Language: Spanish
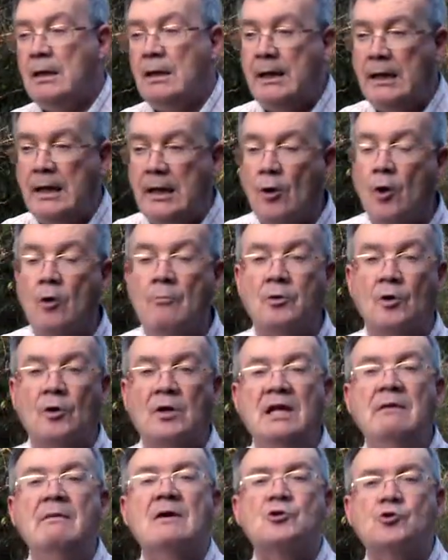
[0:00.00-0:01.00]
eh,
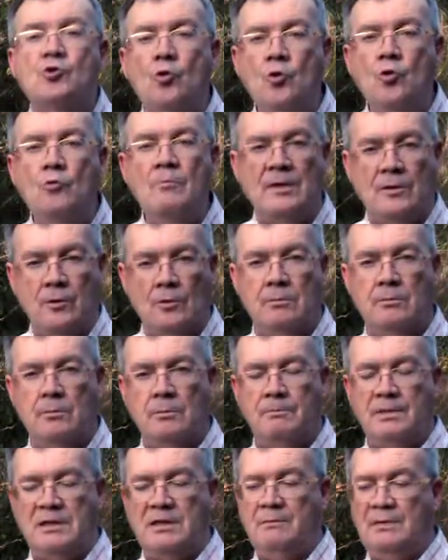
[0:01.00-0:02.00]
hombroclima subhúmedo
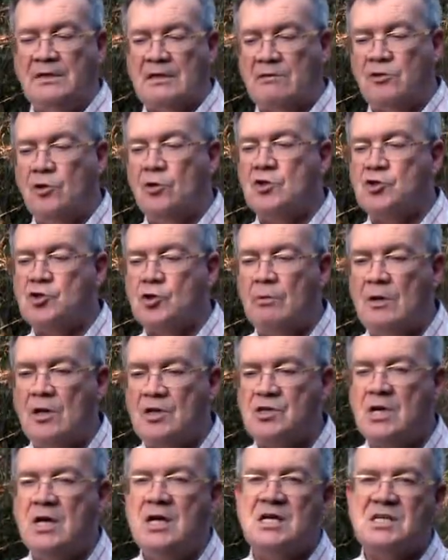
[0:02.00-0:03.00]
precipitaciones sobre
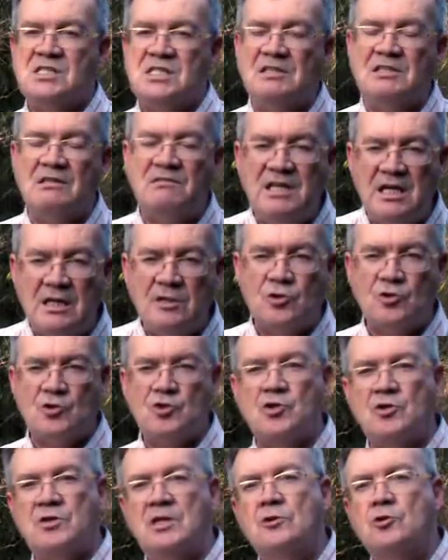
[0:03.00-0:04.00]
los
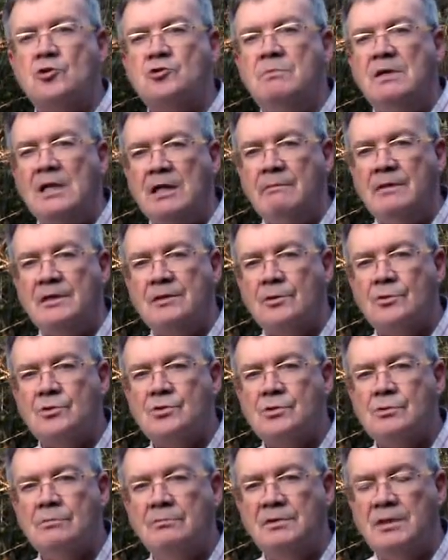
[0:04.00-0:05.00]
700-800 milímetros
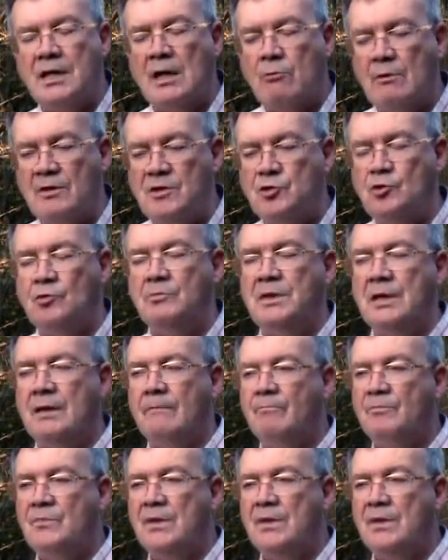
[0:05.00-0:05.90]
de agua de lluvia.